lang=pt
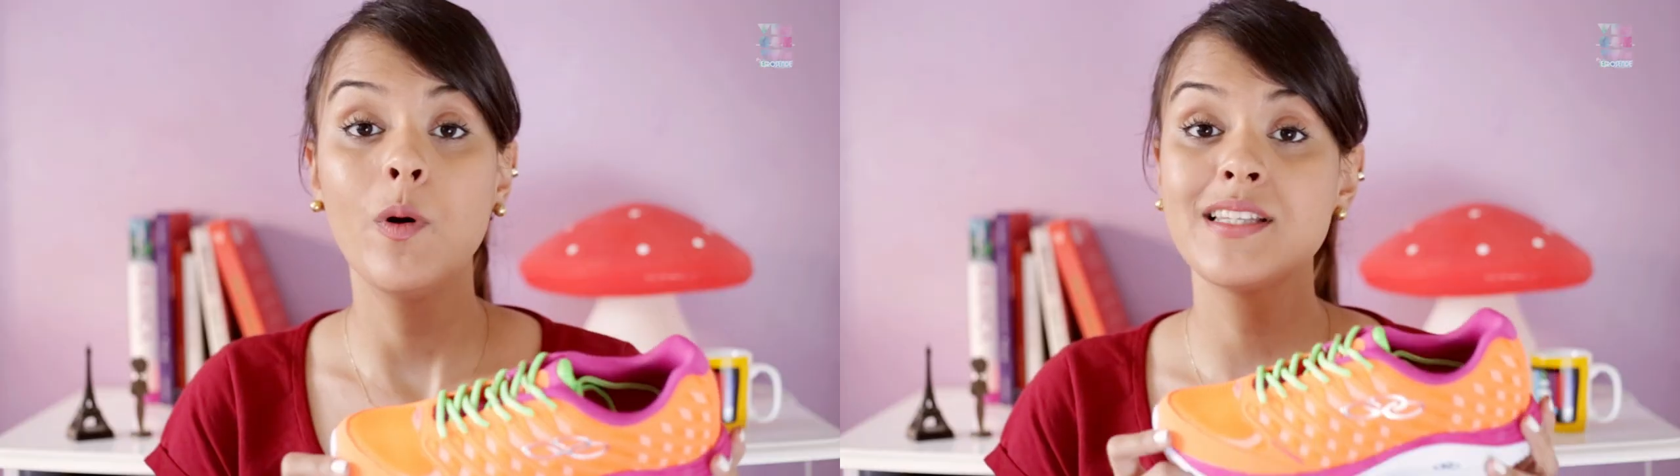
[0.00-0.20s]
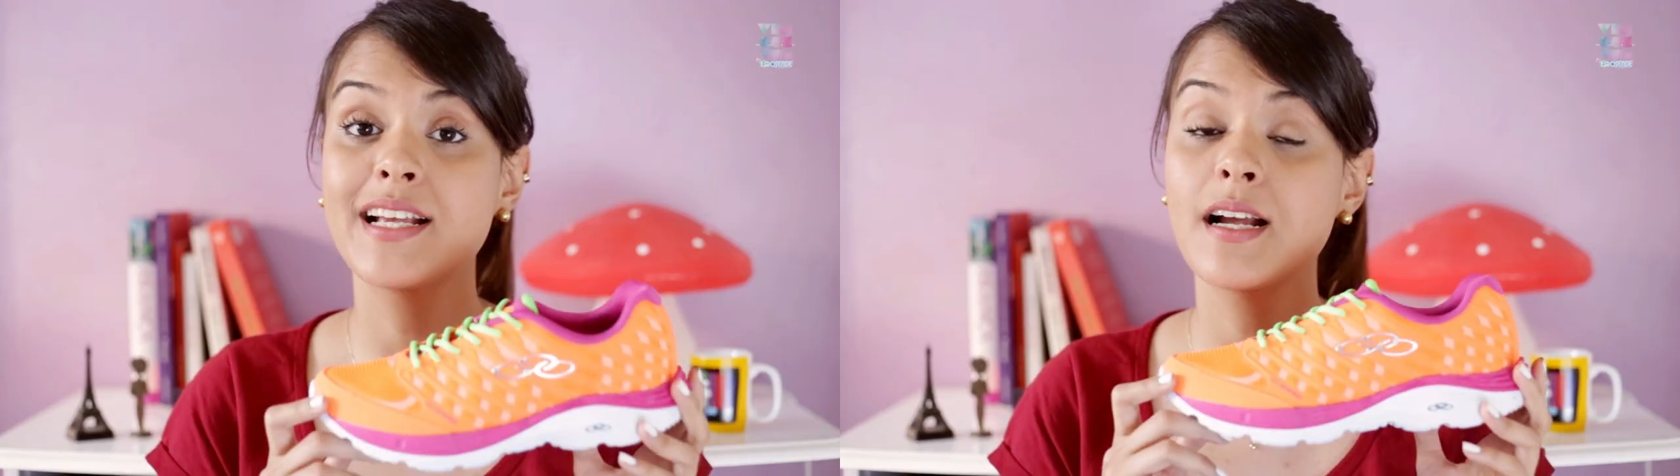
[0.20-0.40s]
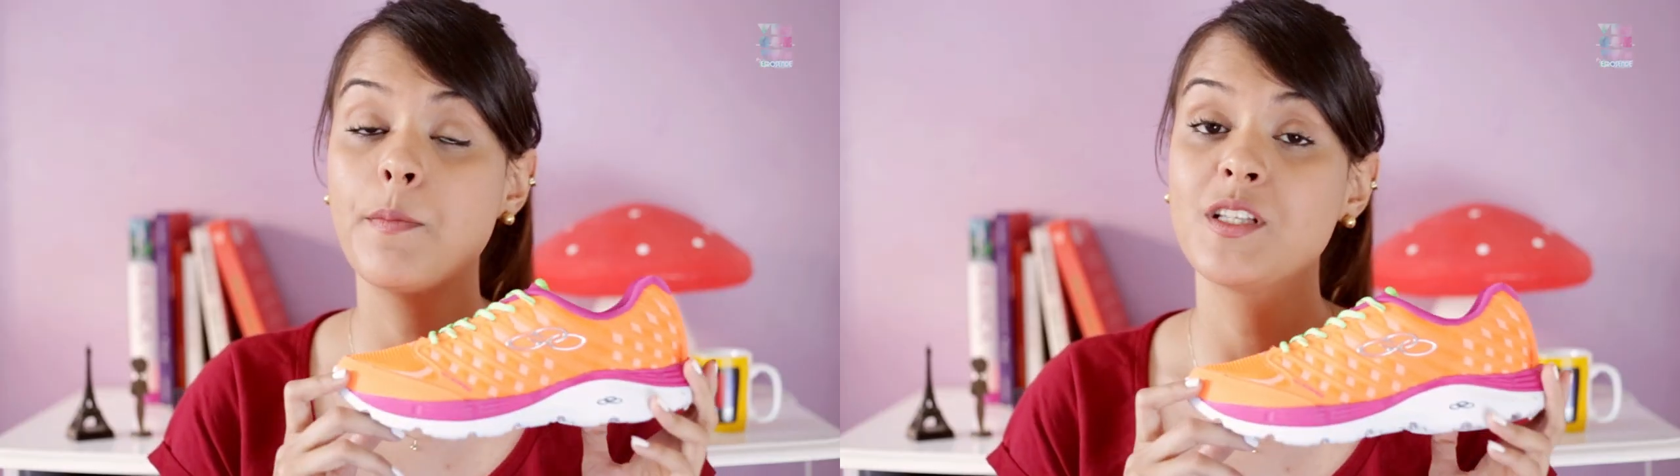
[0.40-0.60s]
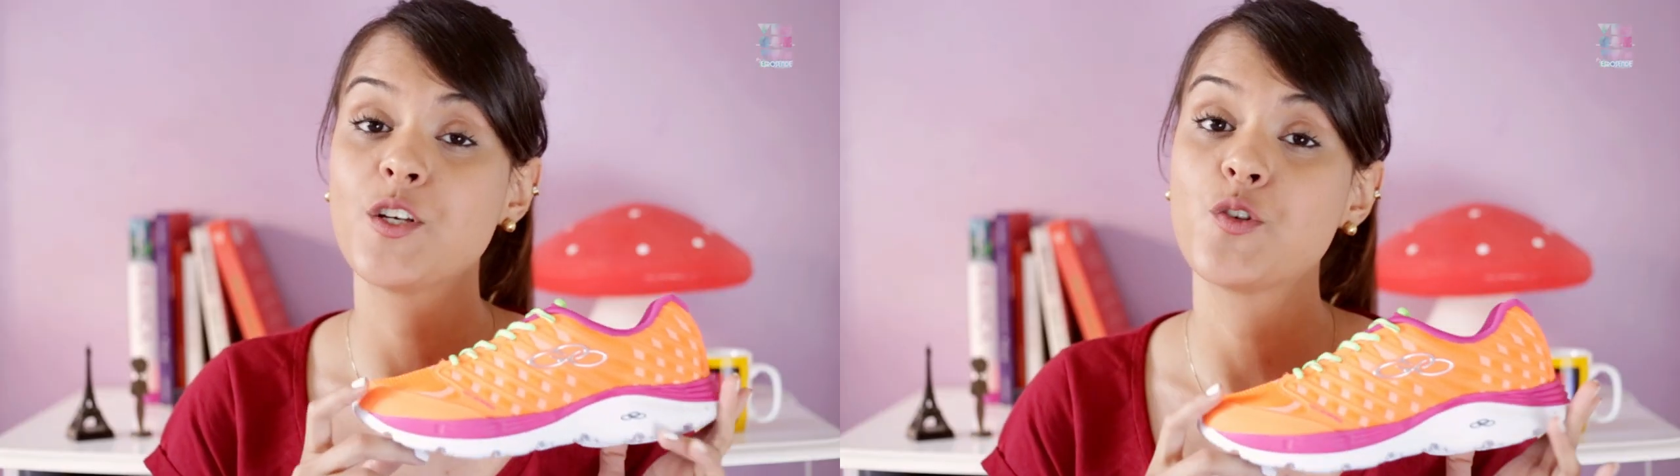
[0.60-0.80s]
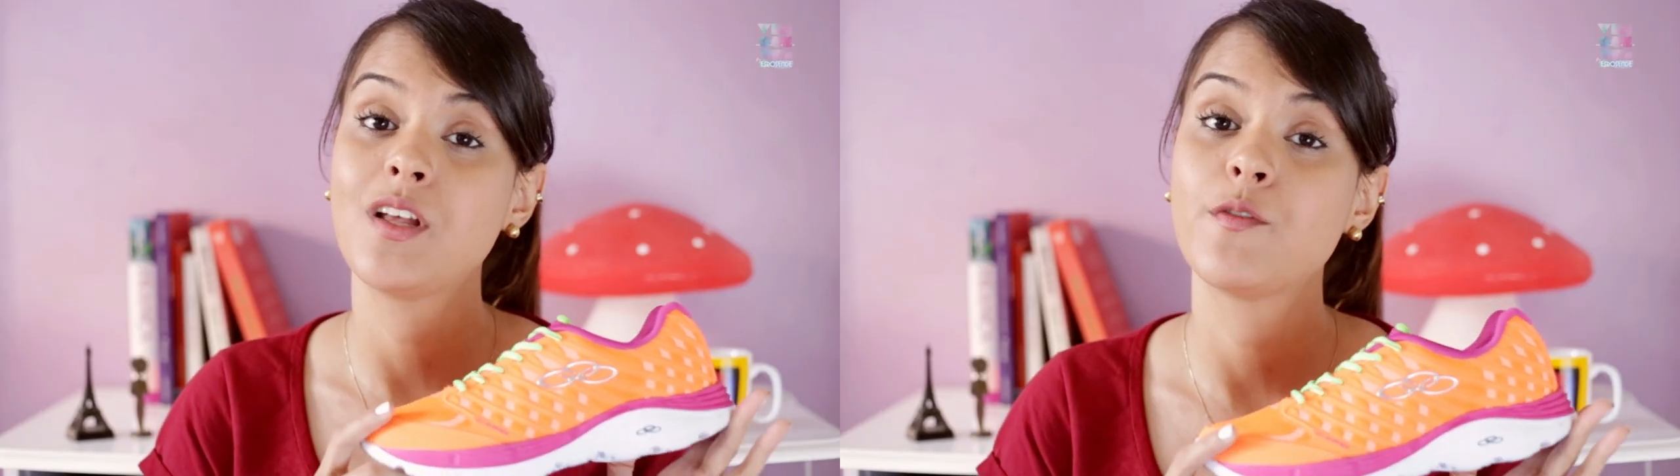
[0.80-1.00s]
Uma dica que pode
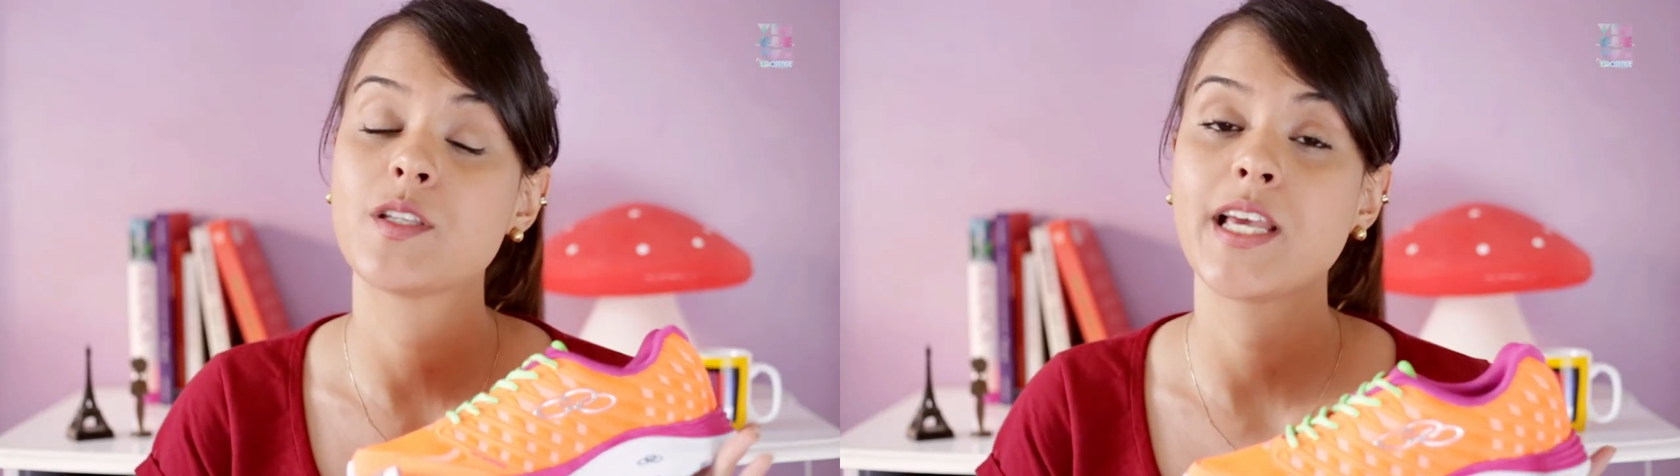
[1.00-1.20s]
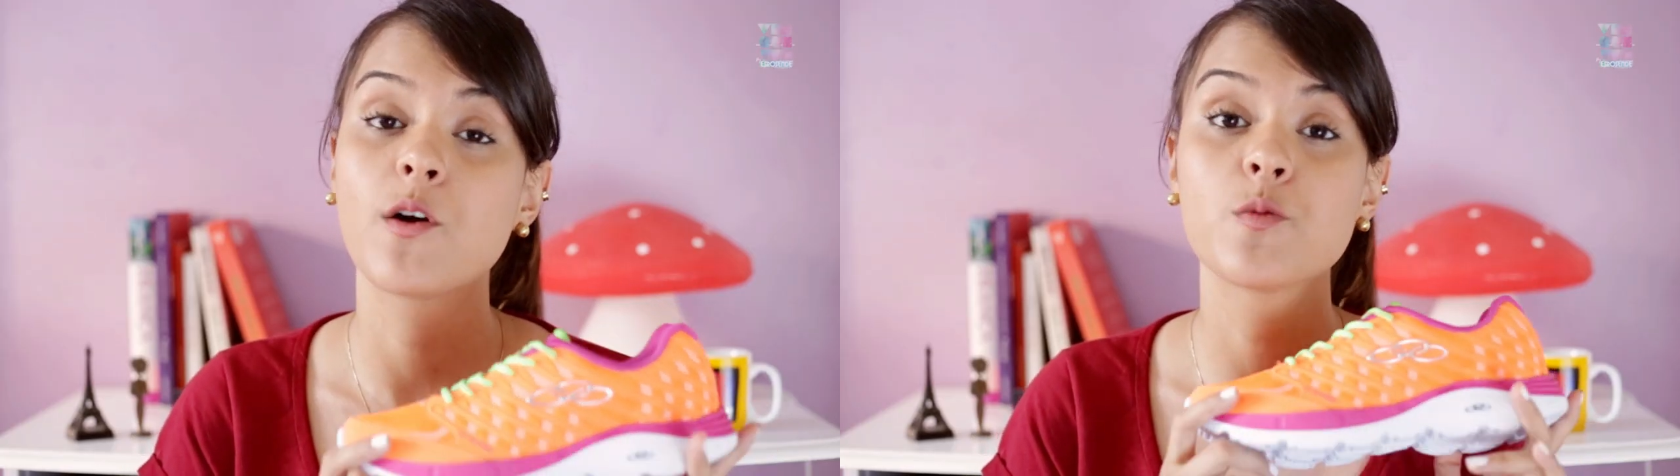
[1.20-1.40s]
ajudar você a